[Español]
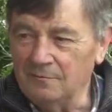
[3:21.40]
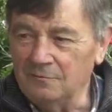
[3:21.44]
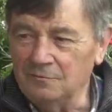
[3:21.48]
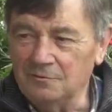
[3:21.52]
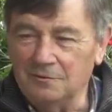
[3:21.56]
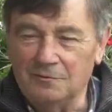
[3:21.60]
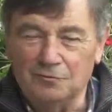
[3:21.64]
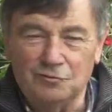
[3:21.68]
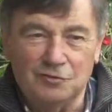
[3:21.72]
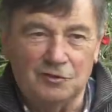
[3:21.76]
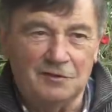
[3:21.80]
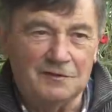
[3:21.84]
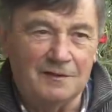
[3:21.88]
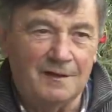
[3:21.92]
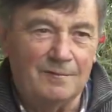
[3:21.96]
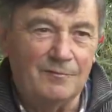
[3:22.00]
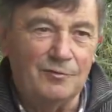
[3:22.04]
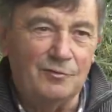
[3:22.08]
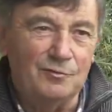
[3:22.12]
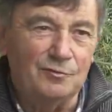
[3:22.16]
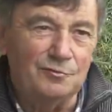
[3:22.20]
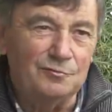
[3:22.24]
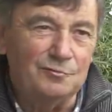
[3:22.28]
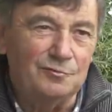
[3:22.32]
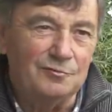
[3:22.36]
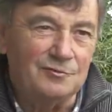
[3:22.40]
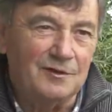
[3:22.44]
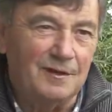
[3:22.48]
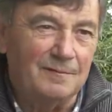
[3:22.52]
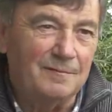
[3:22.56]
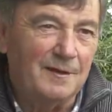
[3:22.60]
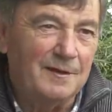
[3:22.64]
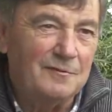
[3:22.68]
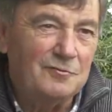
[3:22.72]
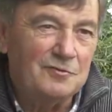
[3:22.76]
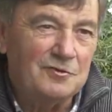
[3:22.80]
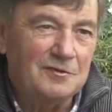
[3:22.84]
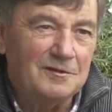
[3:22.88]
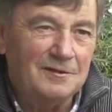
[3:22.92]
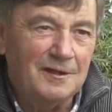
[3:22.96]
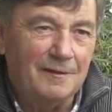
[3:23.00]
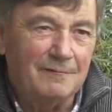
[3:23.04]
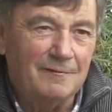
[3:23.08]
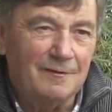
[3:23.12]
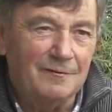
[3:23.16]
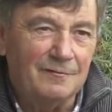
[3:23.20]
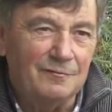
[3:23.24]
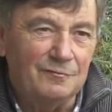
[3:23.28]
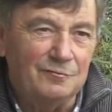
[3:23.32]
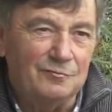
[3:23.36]
si nos sentábamos juntos, además nos
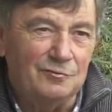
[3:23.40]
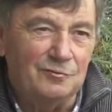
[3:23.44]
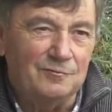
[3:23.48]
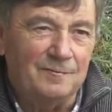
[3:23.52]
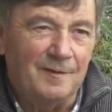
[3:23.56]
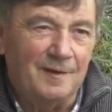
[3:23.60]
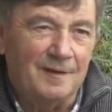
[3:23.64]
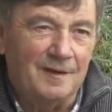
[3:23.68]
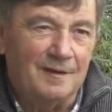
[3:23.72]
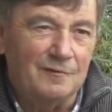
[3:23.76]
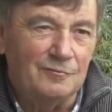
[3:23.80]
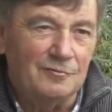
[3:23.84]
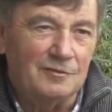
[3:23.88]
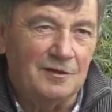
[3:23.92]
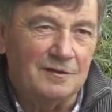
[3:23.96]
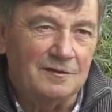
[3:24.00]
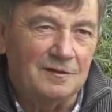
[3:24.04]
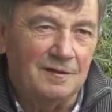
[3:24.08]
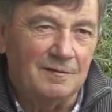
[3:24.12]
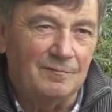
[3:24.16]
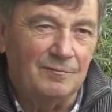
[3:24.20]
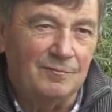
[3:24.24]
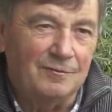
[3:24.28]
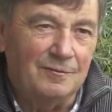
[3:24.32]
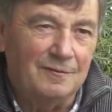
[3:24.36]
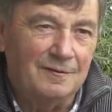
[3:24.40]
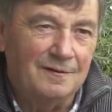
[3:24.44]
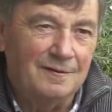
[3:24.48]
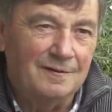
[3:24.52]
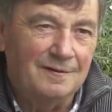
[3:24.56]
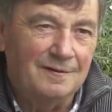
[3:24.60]
sentaban juntos para darnos al tiempo.